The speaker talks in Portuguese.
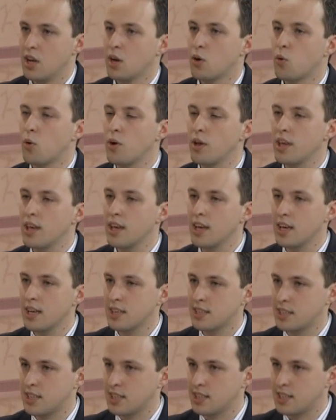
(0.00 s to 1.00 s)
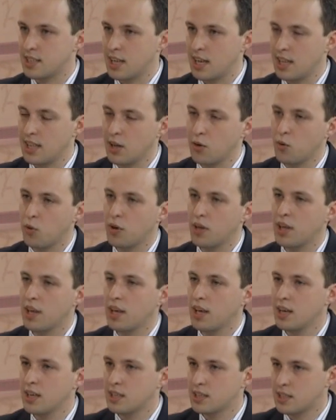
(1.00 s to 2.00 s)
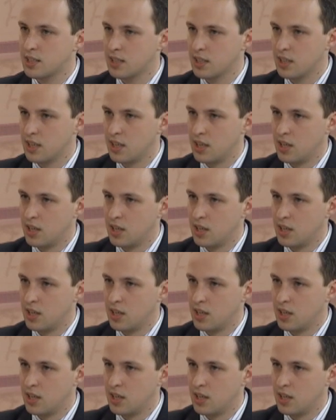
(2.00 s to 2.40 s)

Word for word: conheça a sala, conheça